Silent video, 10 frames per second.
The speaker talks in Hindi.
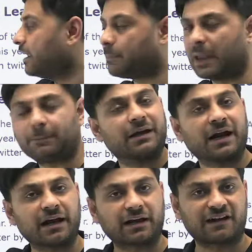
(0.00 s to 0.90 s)
ये पेपर
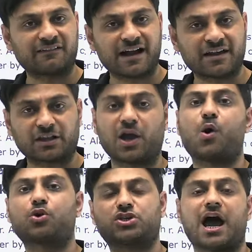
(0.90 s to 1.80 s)
कंडक्ट करवाया जाता है
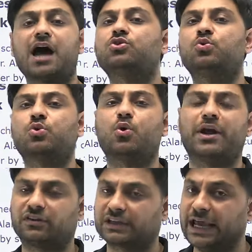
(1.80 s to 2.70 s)
और चार जून को
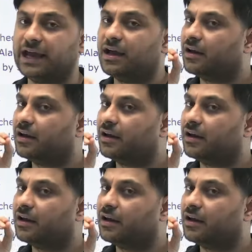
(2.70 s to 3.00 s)
इसके